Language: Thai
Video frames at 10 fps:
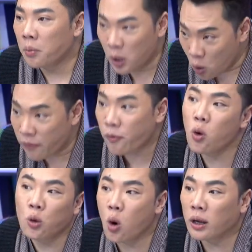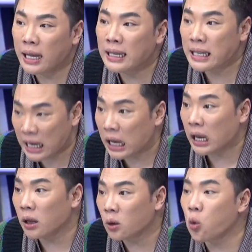มี UFO ดวงที่
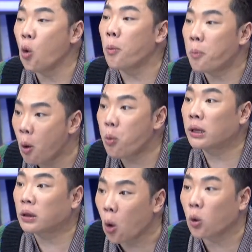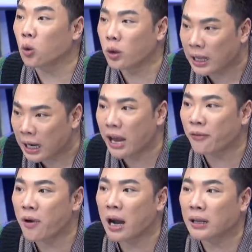4 ถูกพบว่าตกอยู่ในทะเล
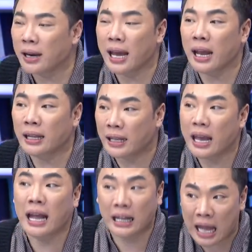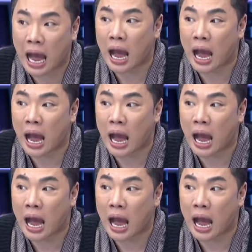ฝั่งทะเลที่แคนาดา